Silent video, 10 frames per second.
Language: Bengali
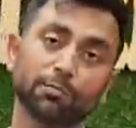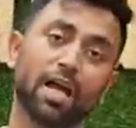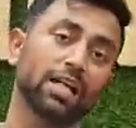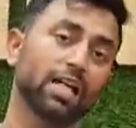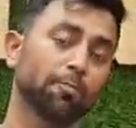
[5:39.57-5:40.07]
ভাই
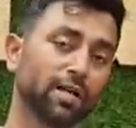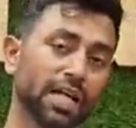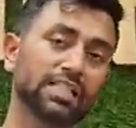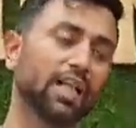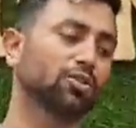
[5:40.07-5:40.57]
আগে আপনারা এই
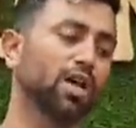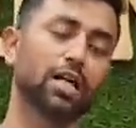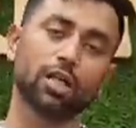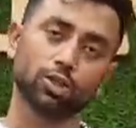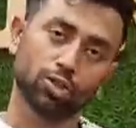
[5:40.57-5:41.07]
শালগুলো
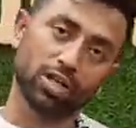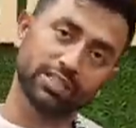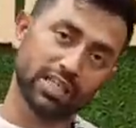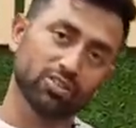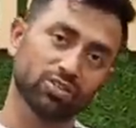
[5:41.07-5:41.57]
আঠারোশো করে
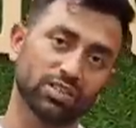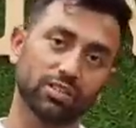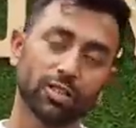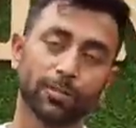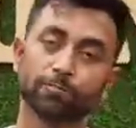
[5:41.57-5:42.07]
সেল করছেন
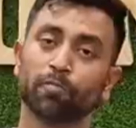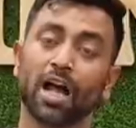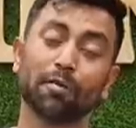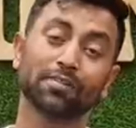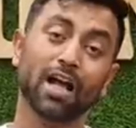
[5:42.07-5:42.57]

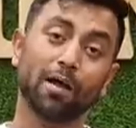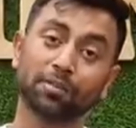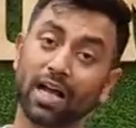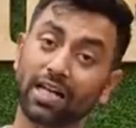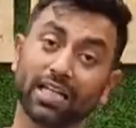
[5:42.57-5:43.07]
আমি আমি
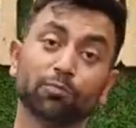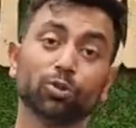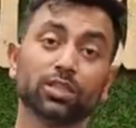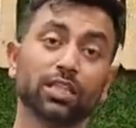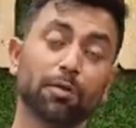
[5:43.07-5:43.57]
আগে
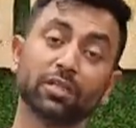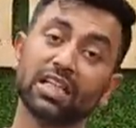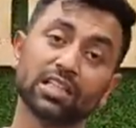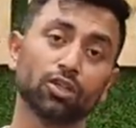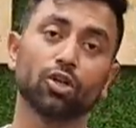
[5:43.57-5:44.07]
বলছি যে আমি
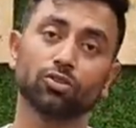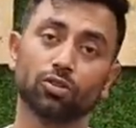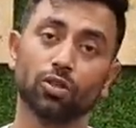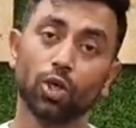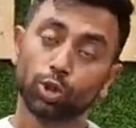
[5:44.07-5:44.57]
নীতিতে অটল
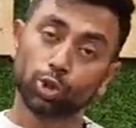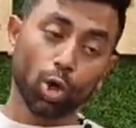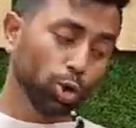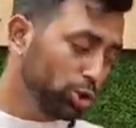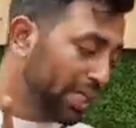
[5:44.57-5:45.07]

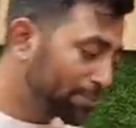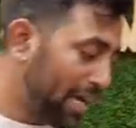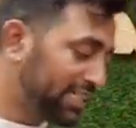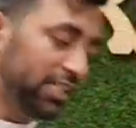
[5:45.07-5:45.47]
যখন যেই প্রাইসে